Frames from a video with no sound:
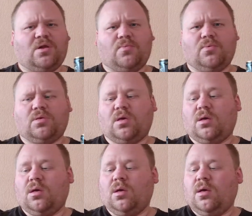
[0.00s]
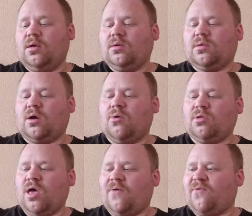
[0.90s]
Das muss ja. Da
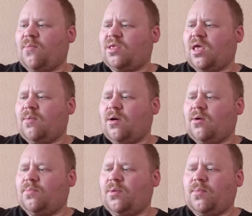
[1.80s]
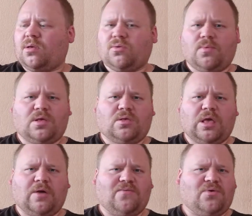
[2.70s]
guckt ihr einfach mal selber, ob ihr mal sowas
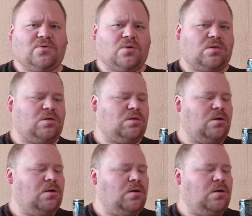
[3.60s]
trinken wollt oder nicht.